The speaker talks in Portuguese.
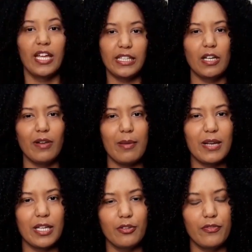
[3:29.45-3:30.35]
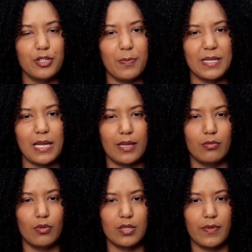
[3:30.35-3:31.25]
Então, lembra que no vídeo passado
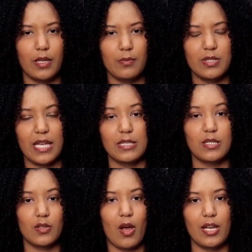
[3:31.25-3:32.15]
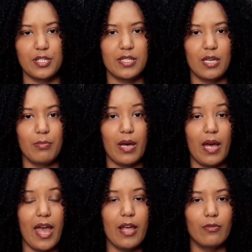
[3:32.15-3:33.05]
nós falamos que as escolas de
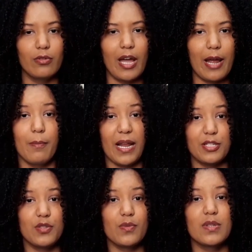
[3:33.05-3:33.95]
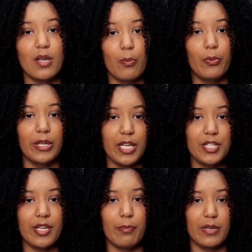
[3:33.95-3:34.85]
samba eram lugar para discussão
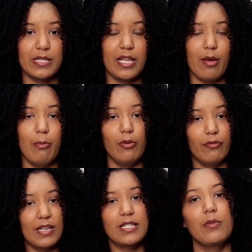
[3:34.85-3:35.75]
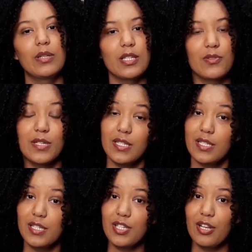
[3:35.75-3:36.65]
política, por exemplo? Vai ser uma das coisas
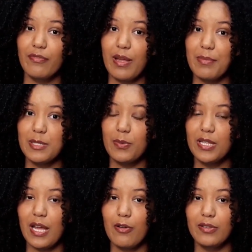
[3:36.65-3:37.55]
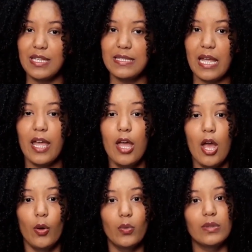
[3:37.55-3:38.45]
que já não vai mais poder acontecer
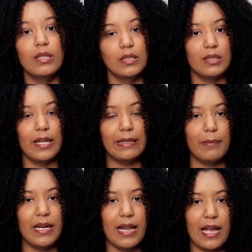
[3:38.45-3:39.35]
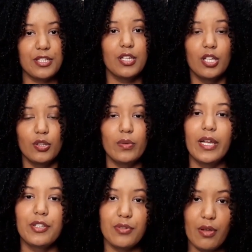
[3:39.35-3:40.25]
com tanta liberdade
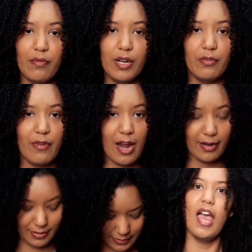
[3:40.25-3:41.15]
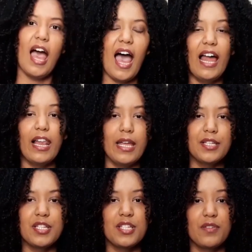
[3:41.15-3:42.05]
durante o governo Vargas.
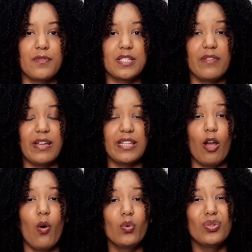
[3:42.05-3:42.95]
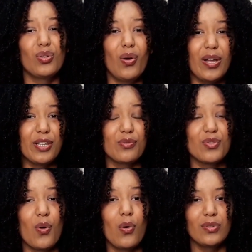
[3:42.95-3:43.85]
Além disso, você vai ter controle
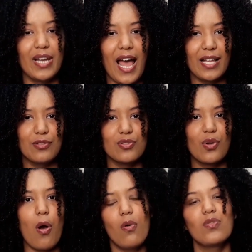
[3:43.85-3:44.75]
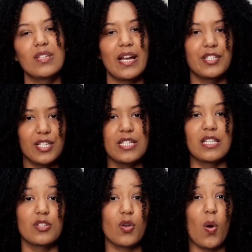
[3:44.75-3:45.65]
nos contratos com os
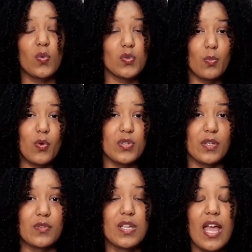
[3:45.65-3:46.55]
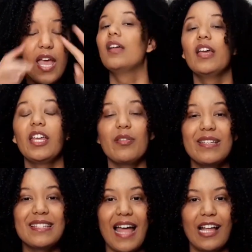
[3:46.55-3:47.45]
artistas, com os músicos, e o
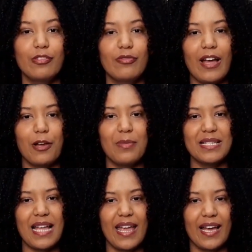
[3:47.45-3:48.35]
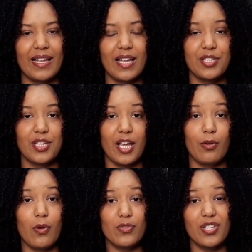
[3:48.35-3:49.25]
Estado vai começar a arrecadar dinheiro
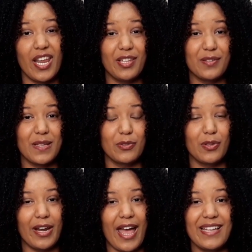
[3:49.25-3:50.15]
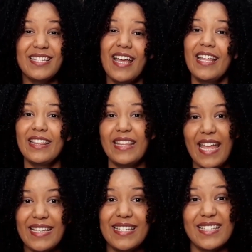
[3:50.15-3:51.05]
com os direitos autorais
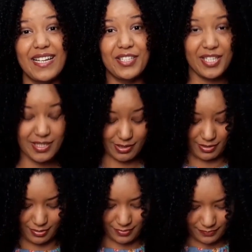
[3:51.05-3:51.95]
desses artistas.